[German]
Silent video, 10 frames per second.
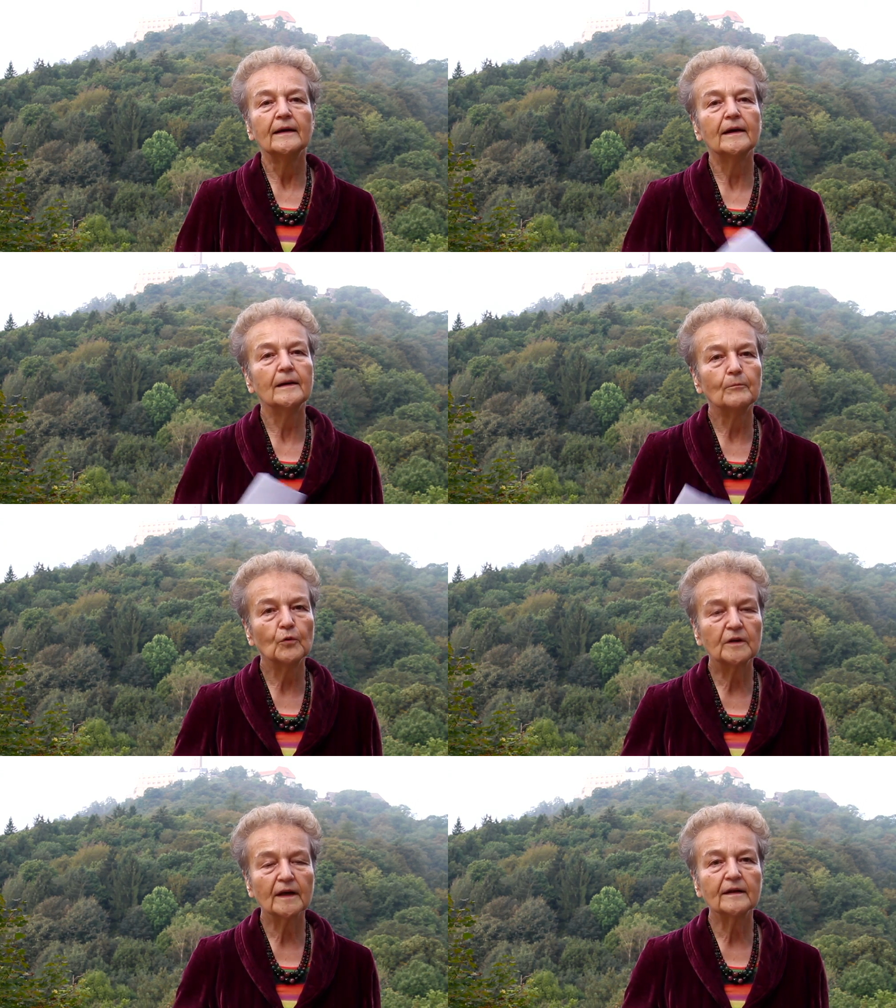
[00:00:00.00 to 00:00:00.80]
äh,
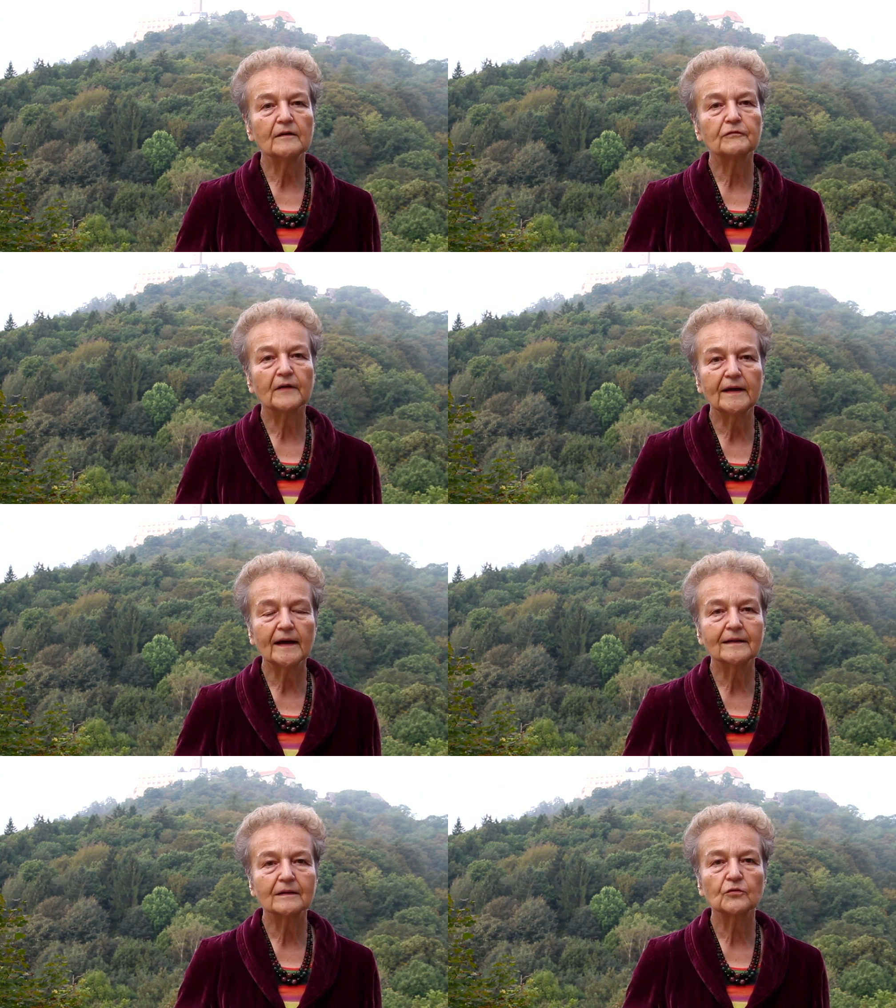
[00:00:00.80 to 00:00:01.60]
moderne
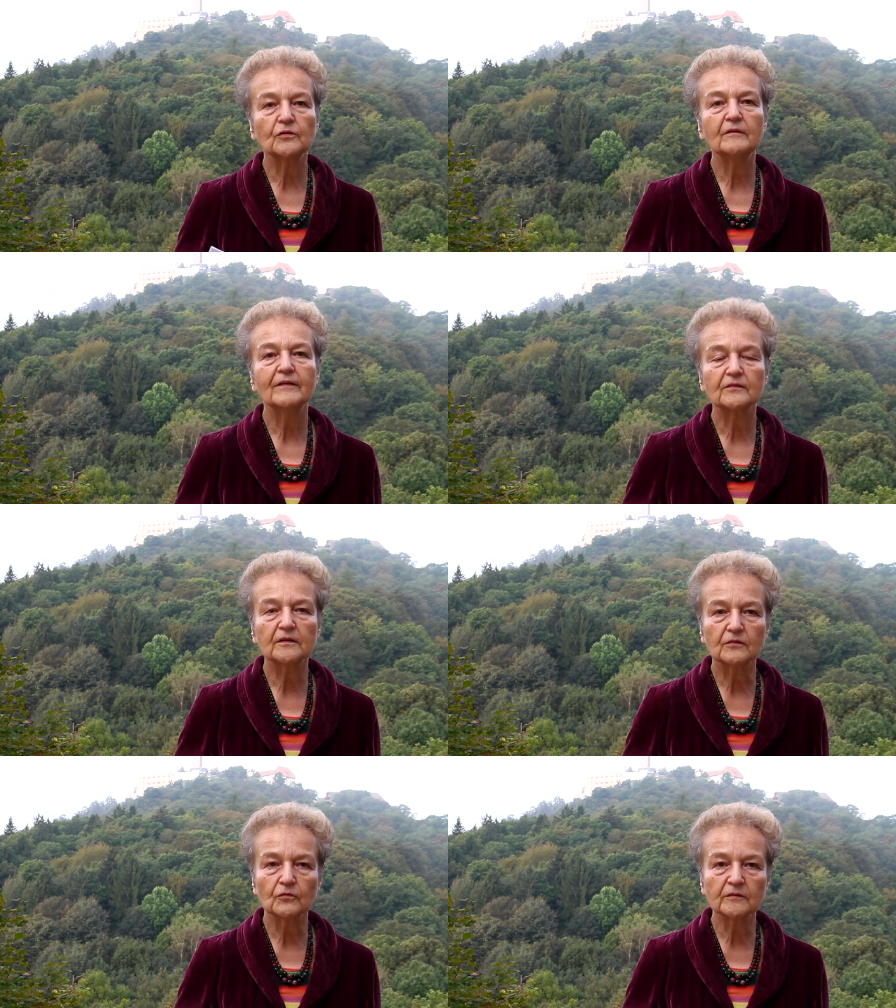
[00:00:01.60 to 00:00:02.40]
Freihandels- und
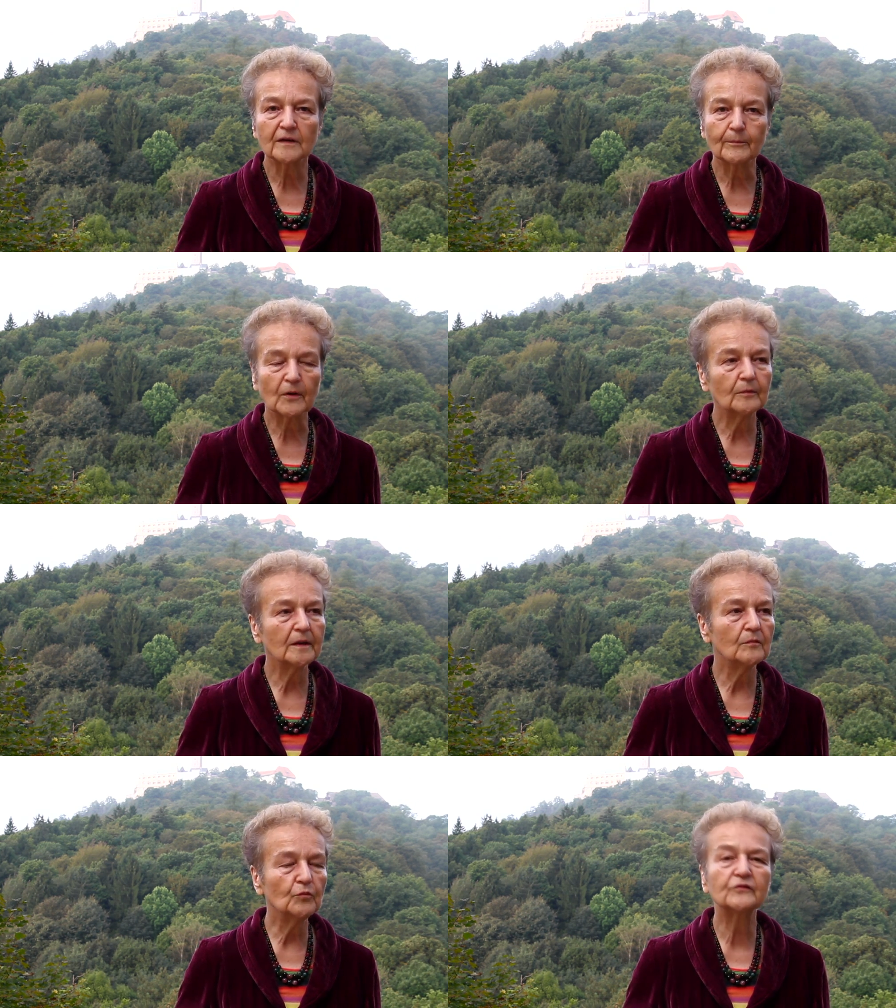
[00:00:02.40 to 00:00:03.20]

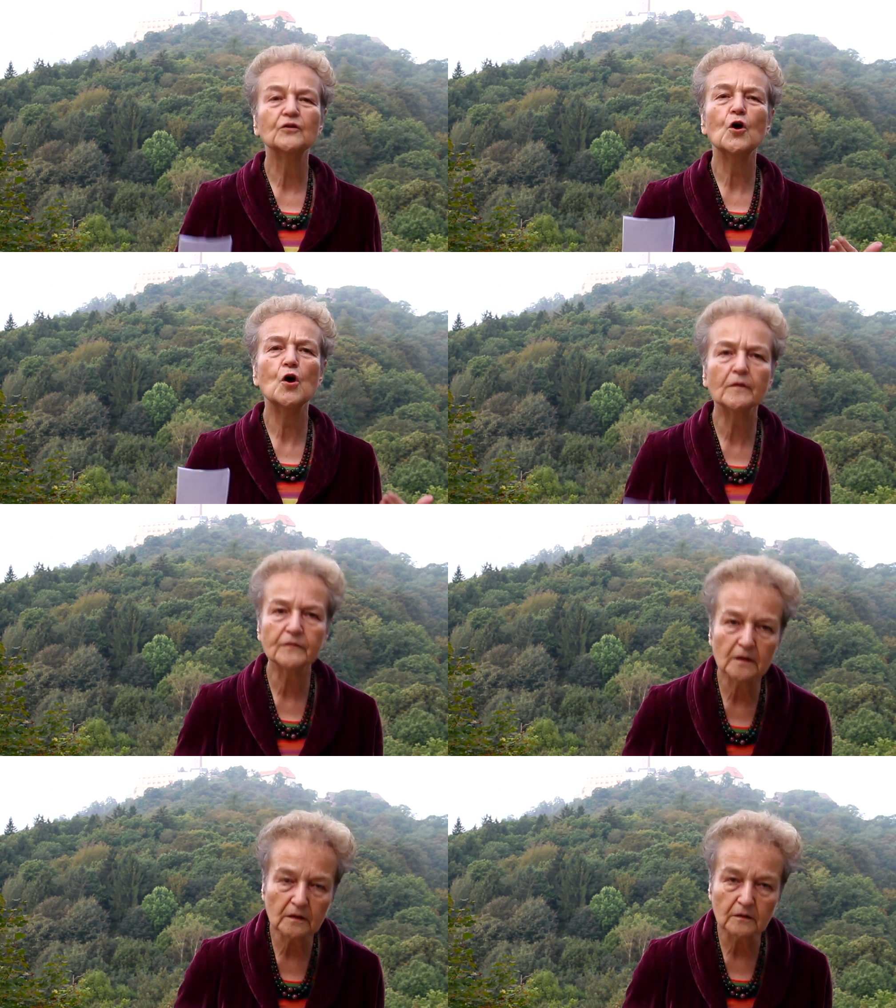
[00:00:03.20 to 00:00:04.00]
Investitionsabkommen müssen
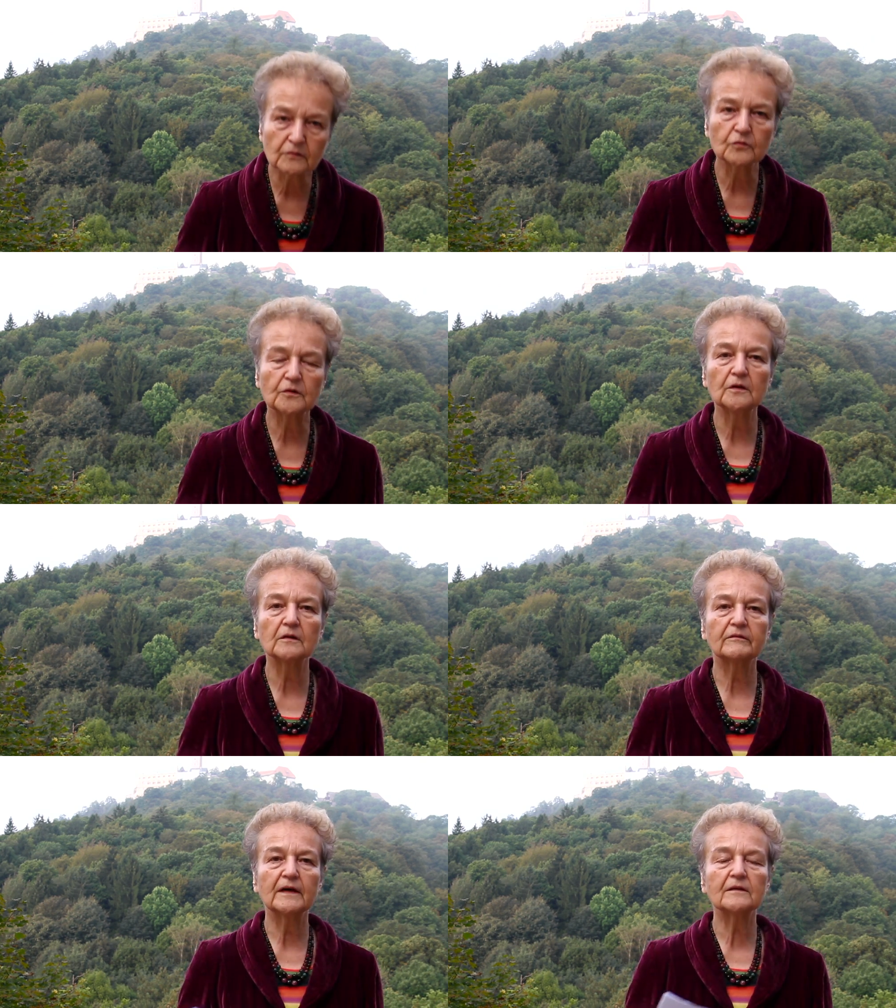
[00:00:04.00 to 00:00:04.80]
öffentlich
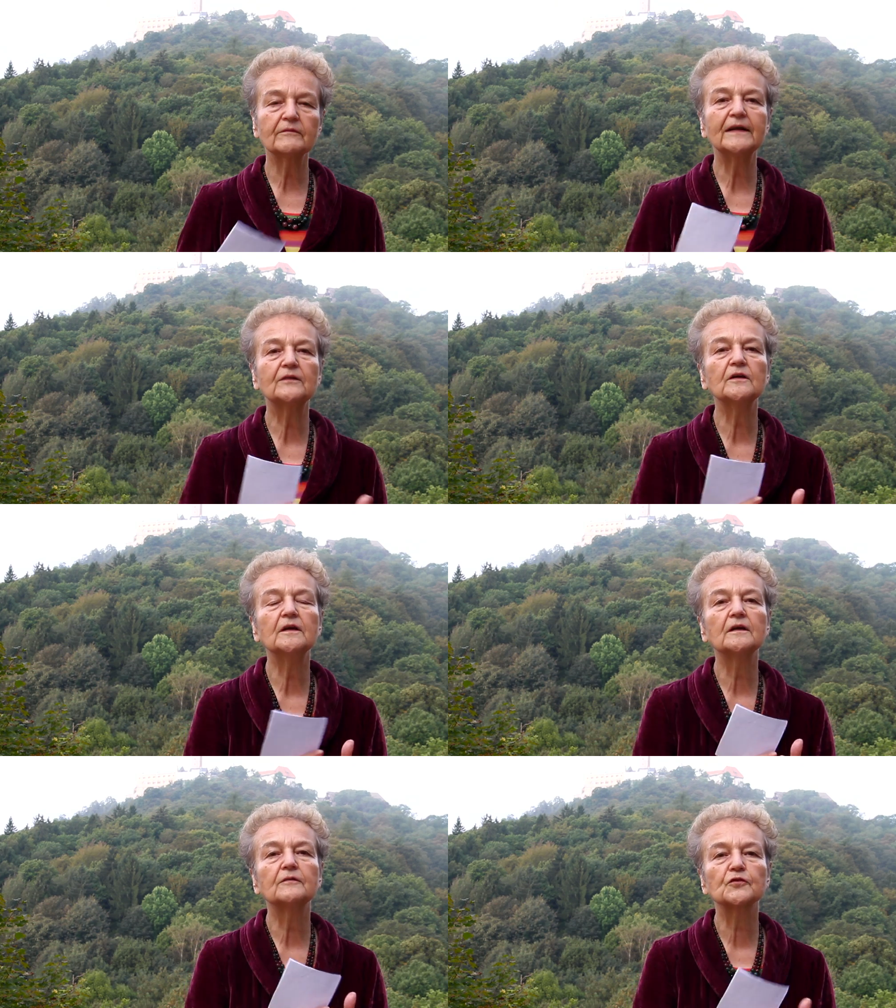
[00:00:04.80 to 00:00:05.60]
diskutiert werden, weil sie
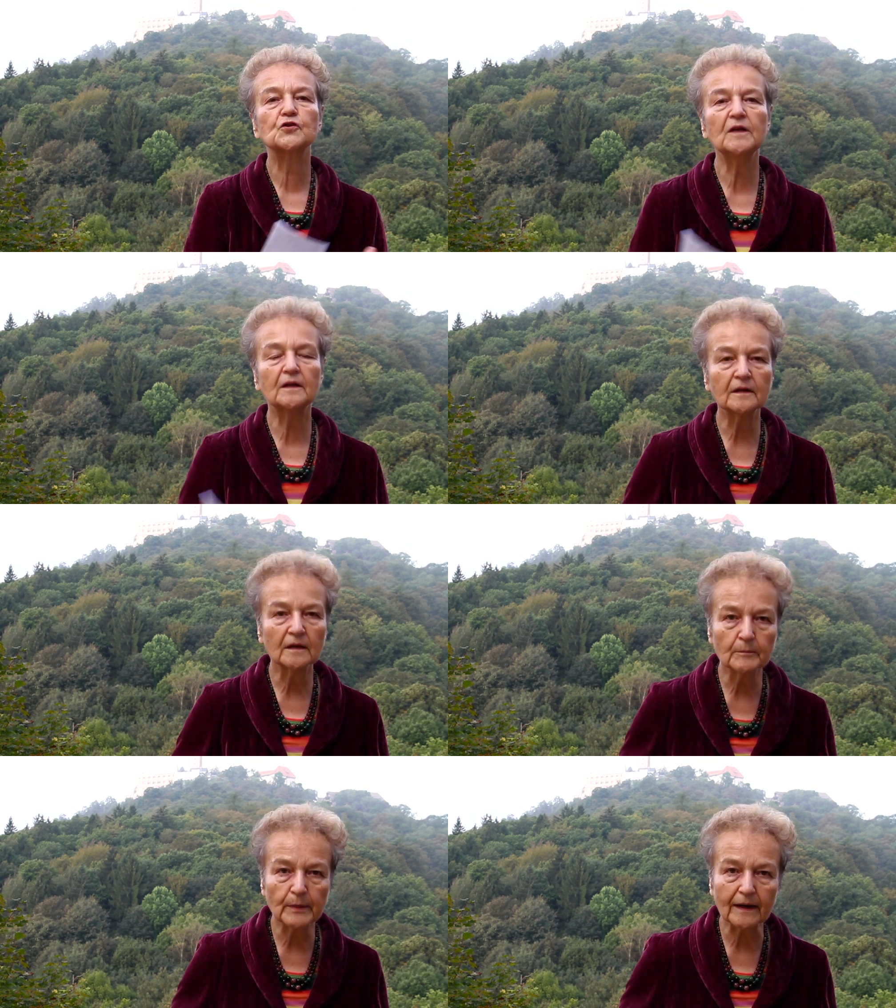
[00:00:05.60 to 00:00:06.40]
in den
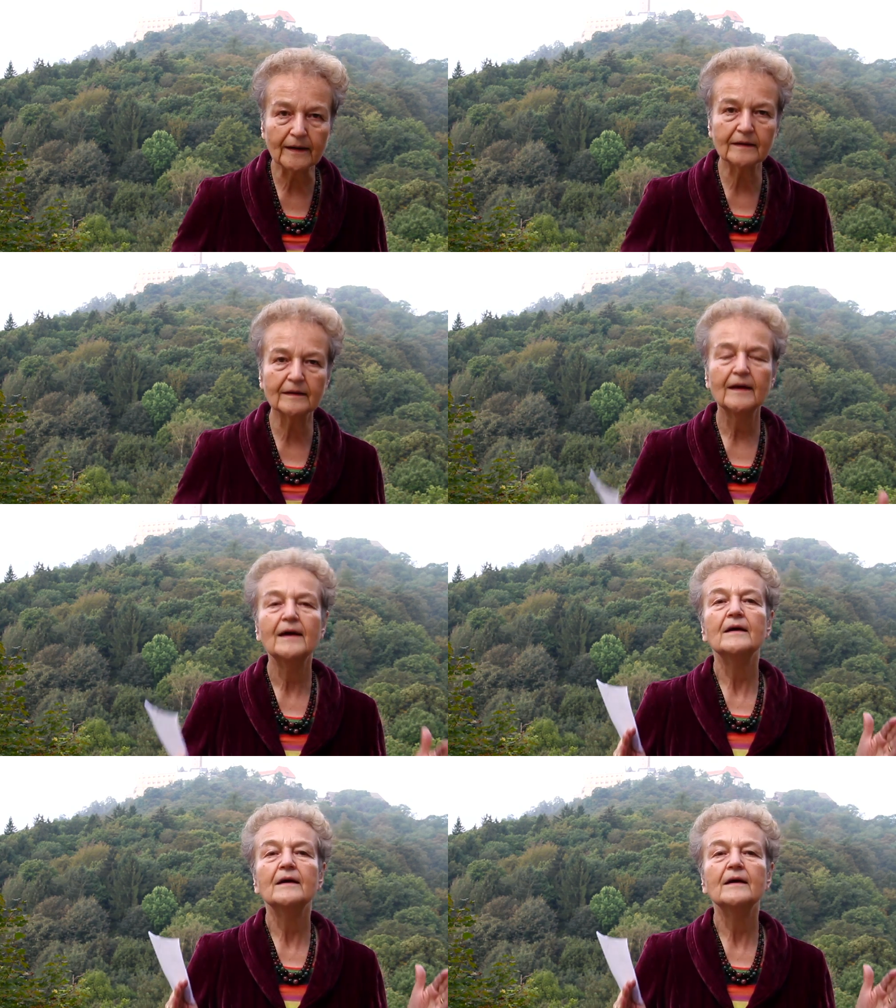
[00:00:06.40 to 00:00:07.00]
verschiedenen Bereichen